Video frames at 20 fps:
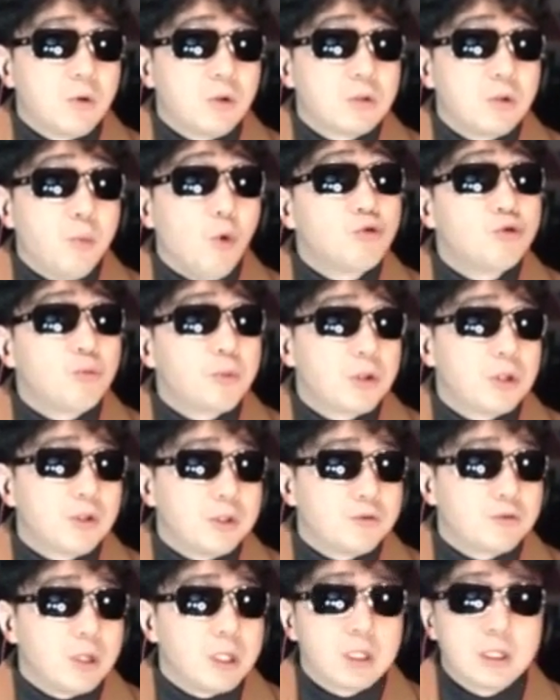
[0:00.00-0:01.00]
어떤 복수 편이
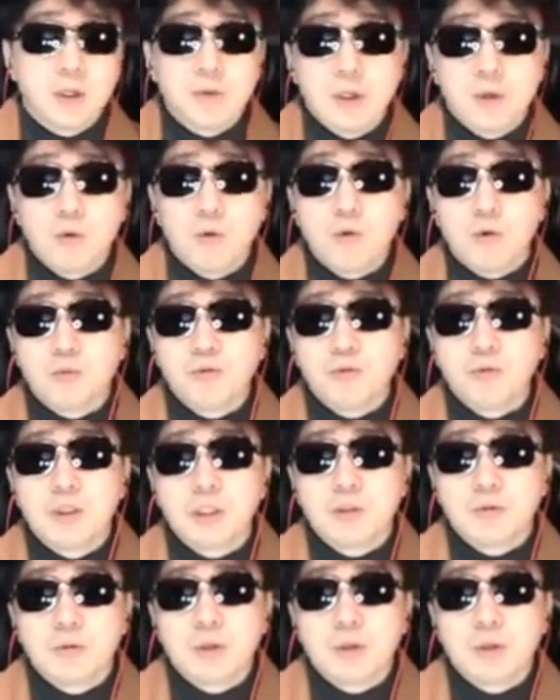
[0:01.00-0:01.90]
될 수가 있기 때문에 요런 부분들이